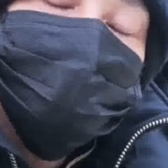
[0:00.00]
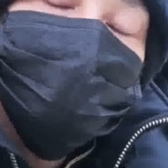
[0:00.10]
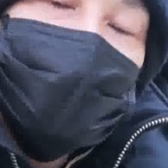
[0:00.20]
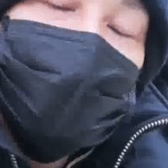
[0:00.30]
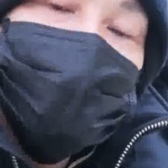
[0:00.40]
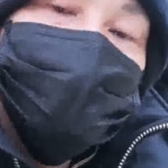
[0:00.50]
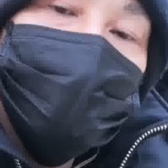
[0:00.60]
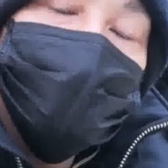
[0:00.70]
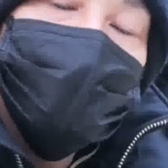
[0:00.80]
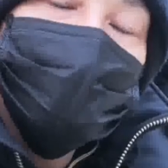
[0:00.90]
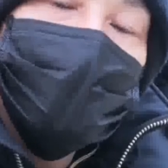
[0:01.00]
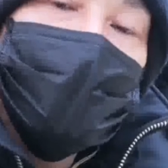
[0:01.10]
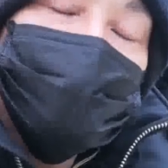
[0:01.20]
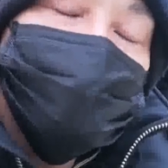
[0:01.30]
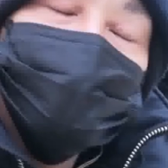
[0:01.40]
社会情勢と
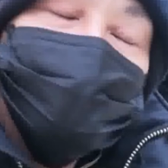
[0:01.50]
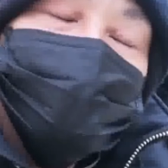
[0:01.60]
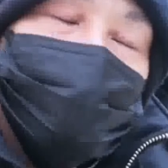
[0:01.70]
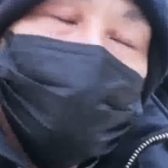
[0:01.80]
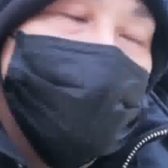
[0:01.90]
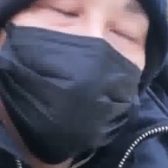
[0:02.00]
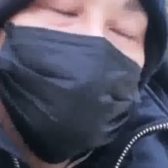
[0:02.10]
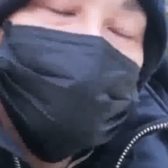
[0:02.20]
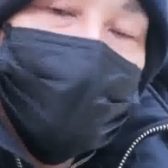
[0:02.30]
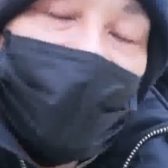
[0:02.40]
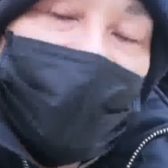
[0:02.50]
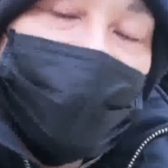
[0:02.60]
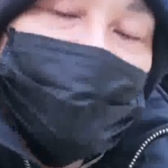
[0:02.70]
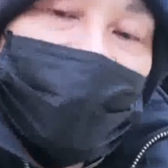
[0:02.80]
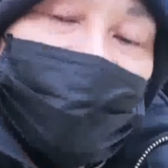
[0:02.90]
か、全然本当芝か
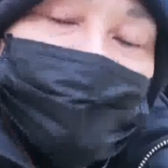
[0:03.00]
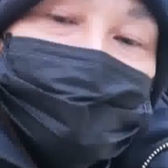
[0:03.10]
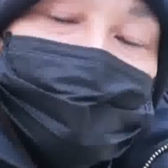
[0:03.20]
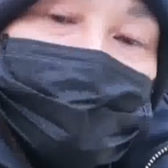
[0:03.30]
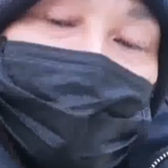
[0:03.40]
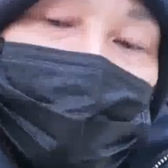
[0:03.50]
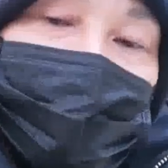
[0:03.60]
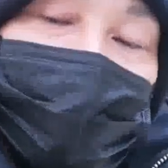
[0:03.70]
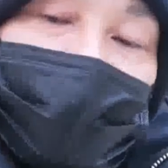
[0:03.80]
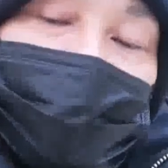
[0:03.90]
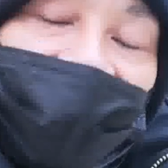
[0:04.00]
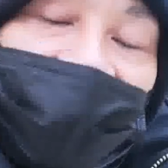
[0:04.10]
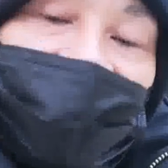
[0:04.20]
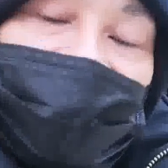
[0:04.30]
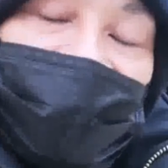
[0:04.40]
ら今、
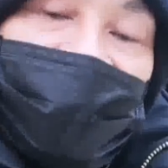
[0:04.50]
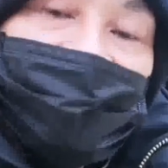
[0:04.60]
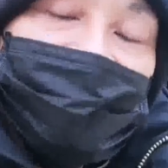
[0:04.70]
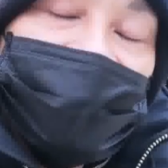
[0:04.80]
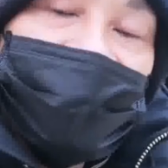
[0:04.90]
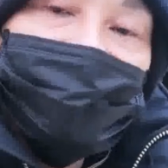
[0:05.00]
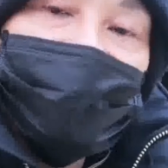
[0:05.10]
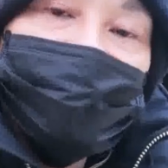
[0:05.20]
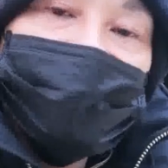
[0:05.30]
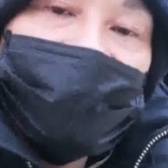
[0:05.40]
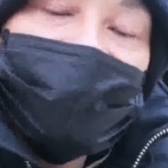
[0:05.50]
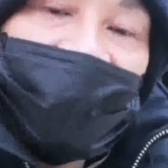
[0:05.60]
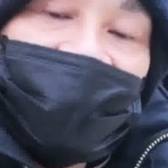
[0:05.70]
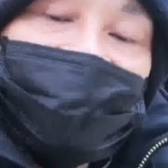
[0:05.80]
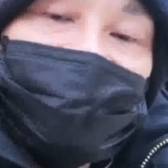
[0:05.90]
中で刑刑務所で見てき
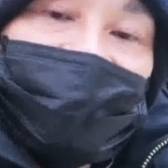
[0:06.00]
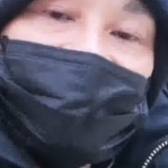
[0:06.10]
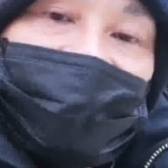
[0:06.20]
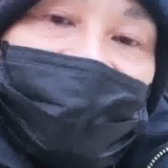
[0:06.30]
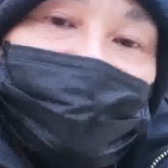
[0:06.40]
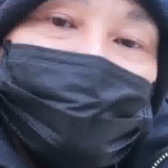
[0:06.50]
た話しかしない。